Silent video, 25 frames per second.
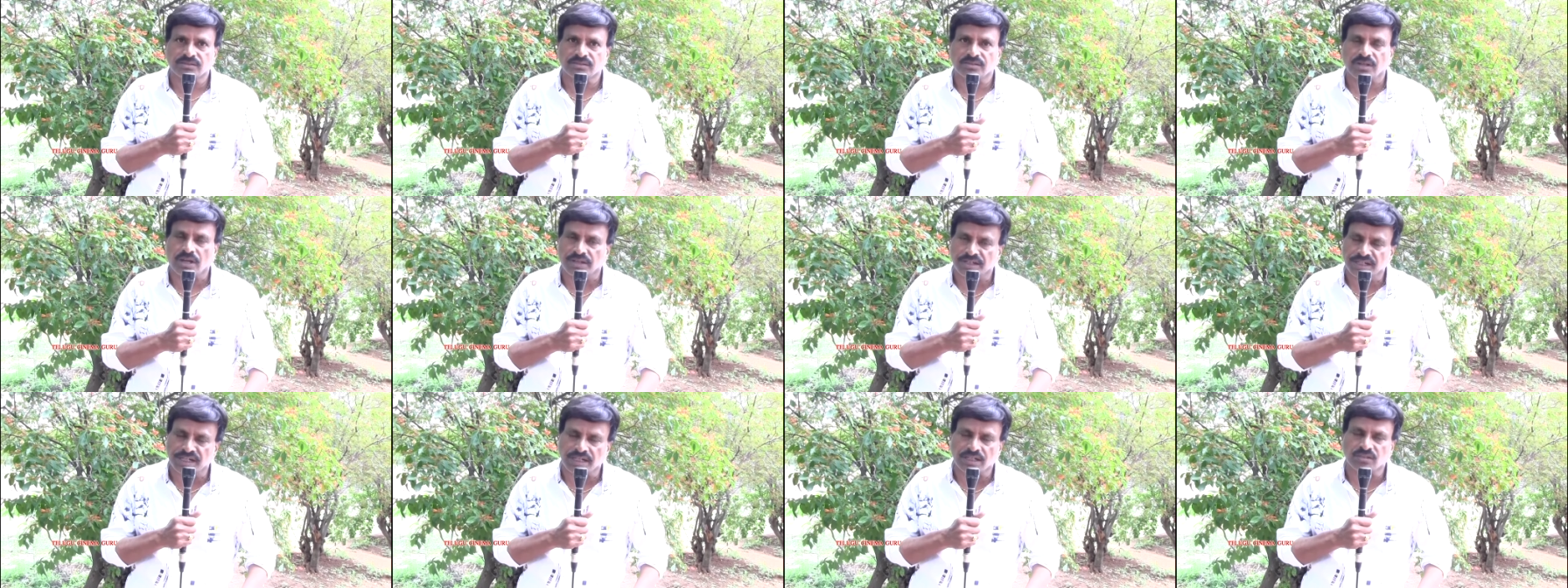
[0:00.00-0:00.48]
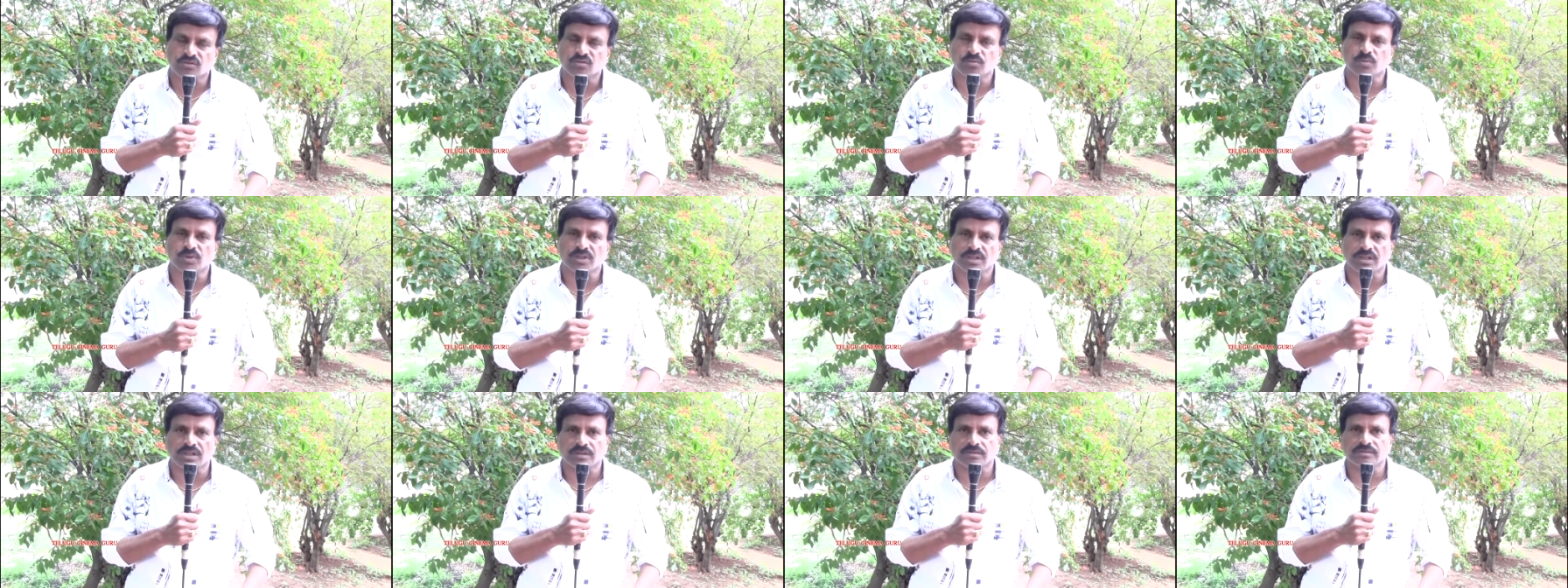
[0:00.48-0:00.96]
సారీ అండి
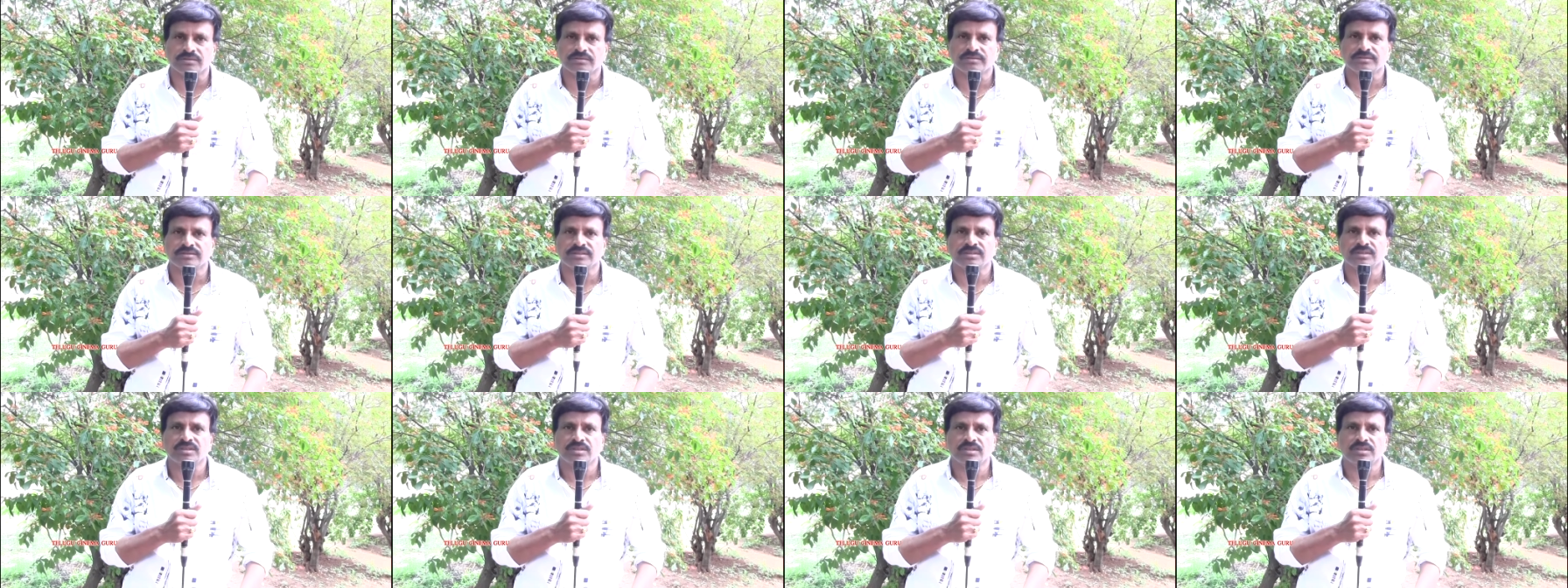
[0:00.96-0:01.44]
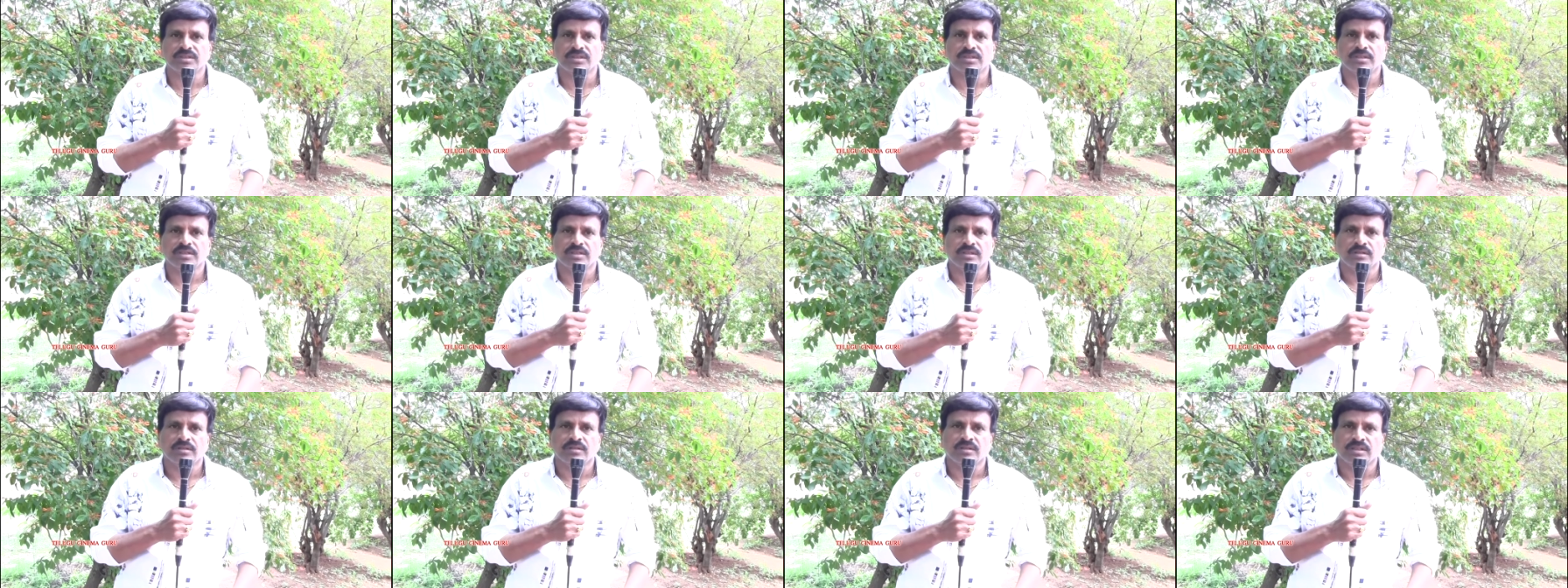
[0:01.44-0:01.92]
సుమన్ గారు
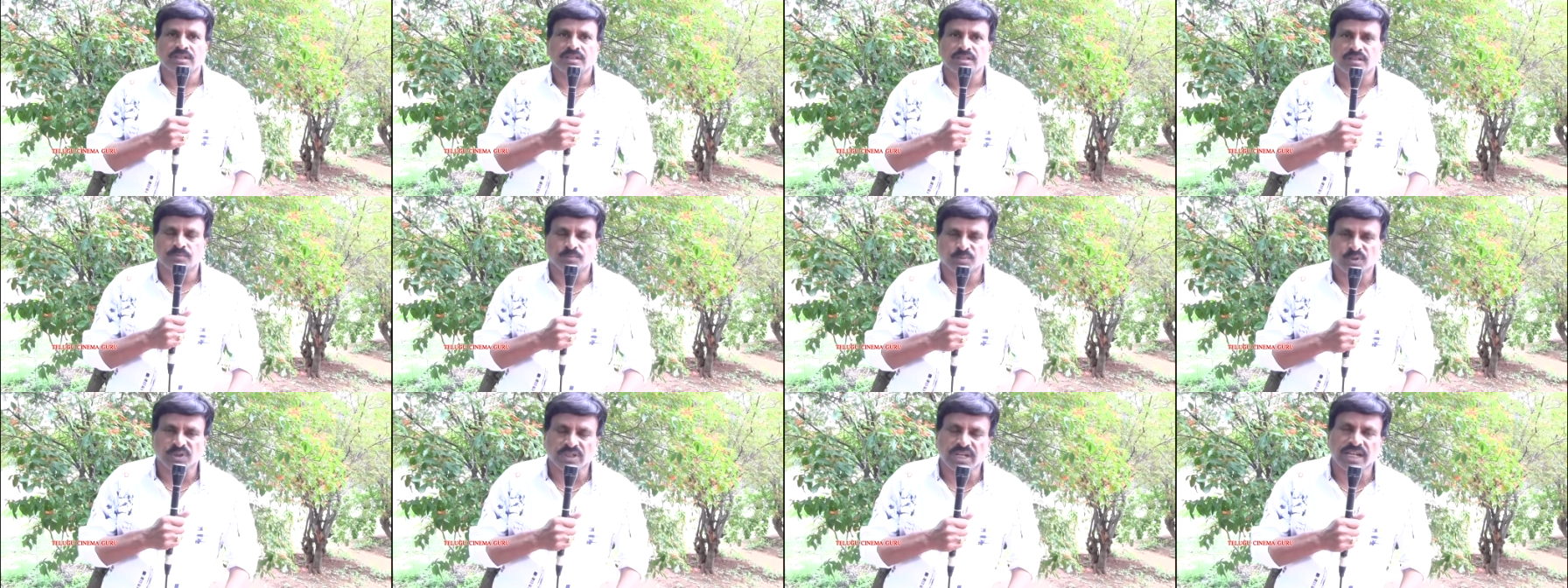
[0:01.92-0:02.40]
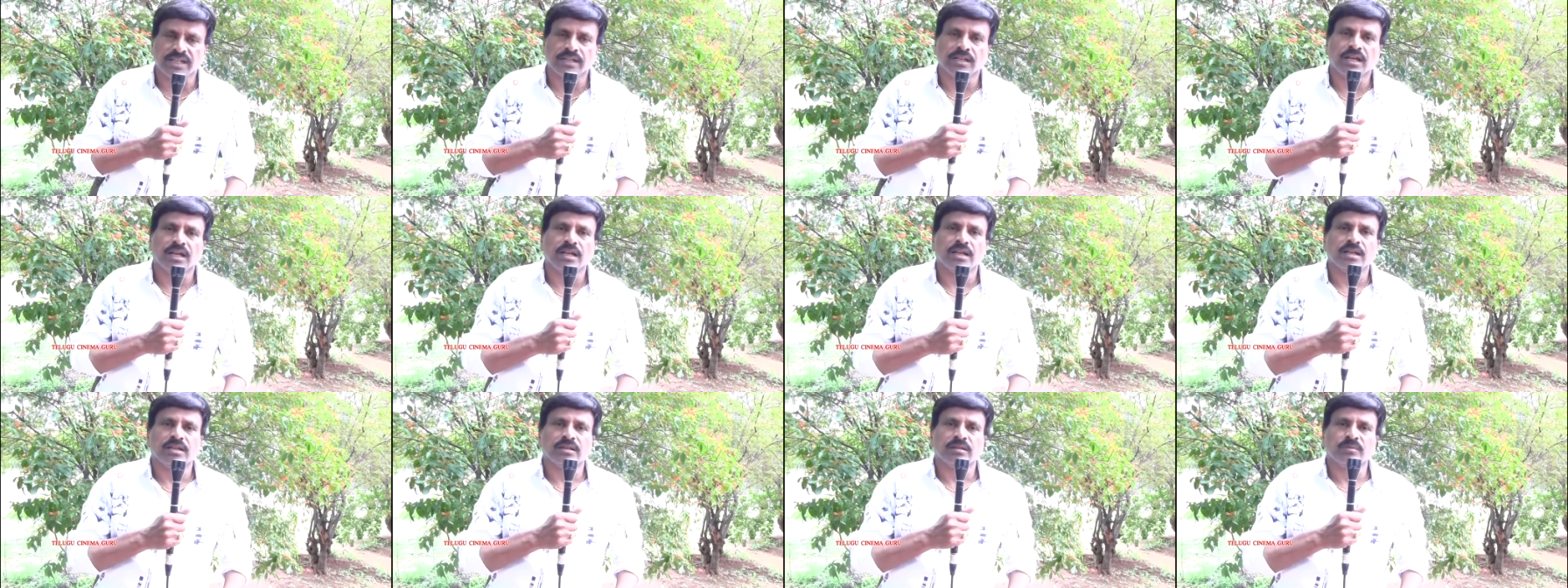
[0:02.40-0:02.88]
ఇప్పటికైనా
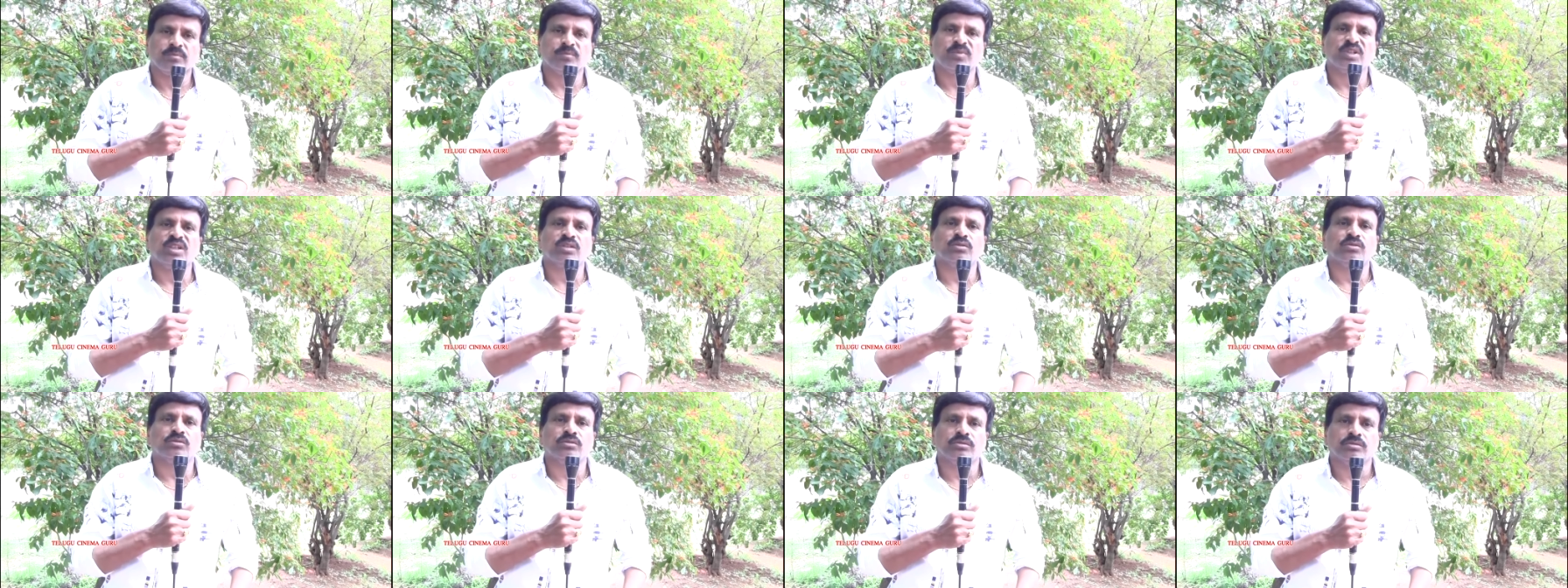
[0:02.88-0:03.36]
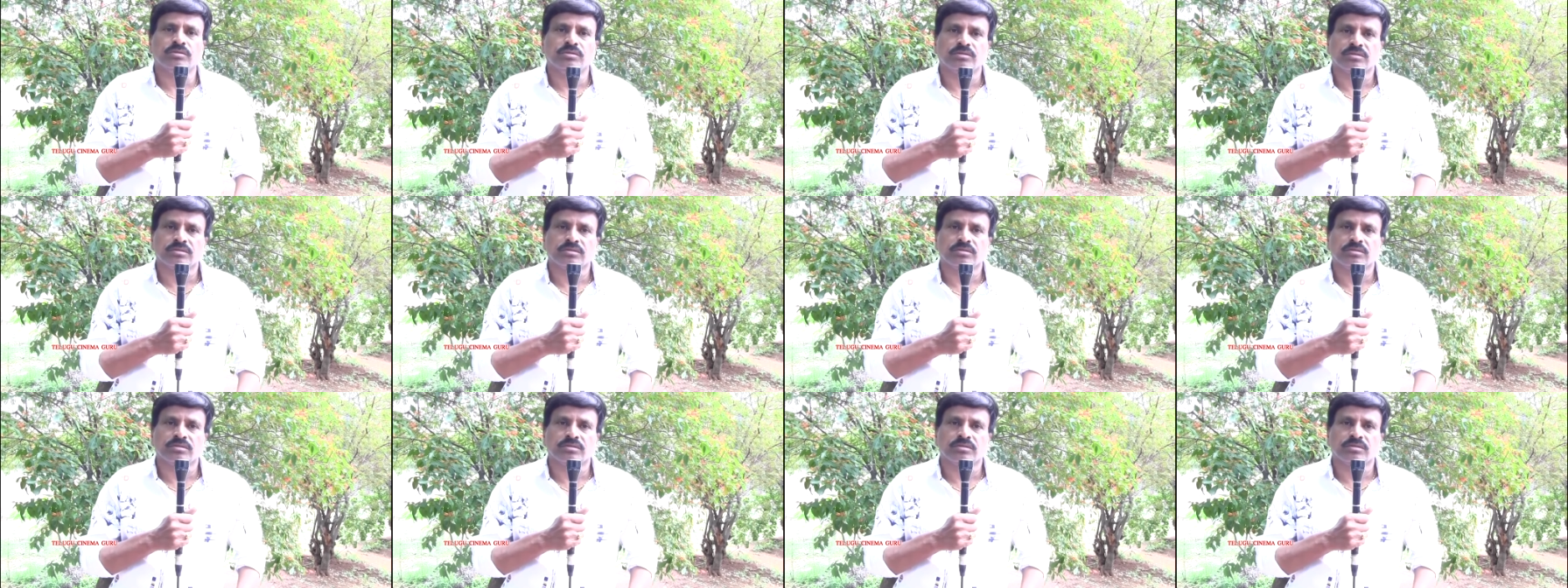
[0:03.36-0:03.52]
మీరు